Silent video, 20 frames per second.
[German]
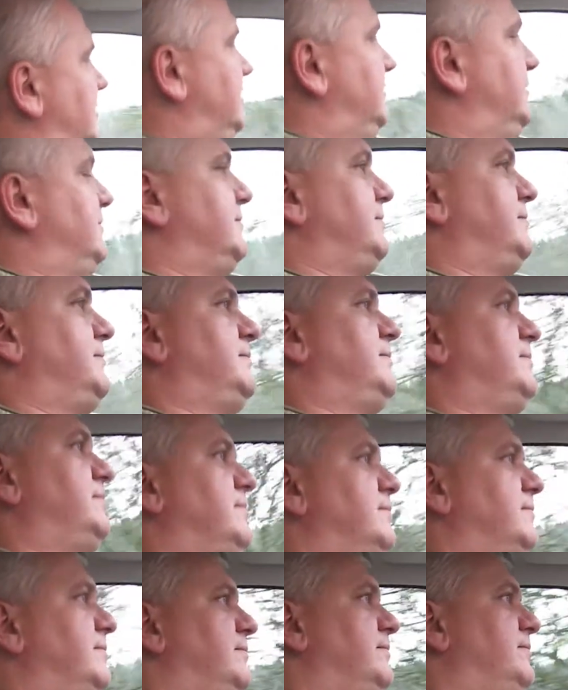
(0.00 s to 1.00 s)
ich sag ihm mal
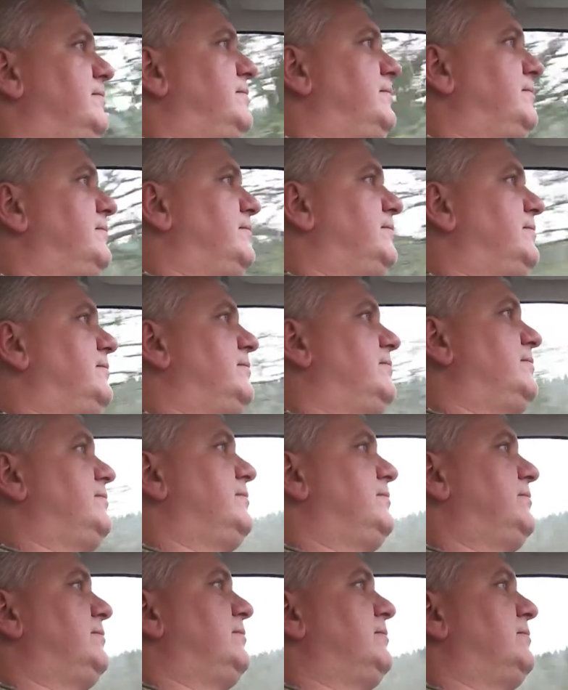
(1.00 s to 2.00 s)
was.
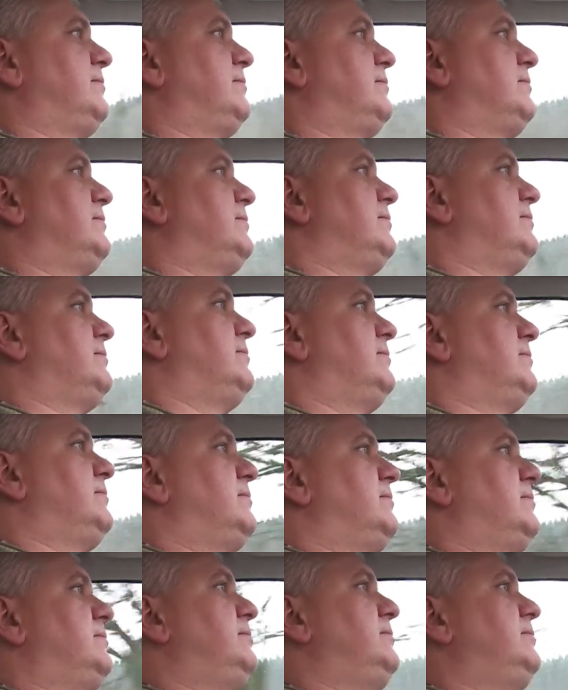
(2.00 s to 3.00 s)
Ich war mal beim
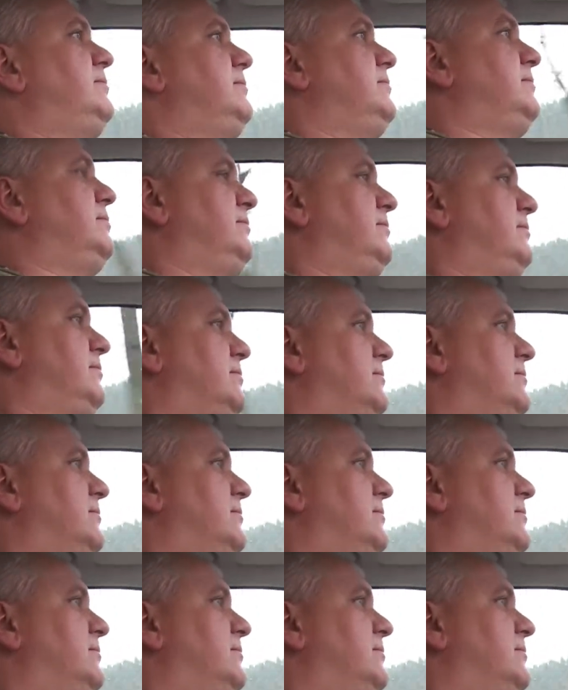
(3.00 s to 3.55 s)
Psychiater.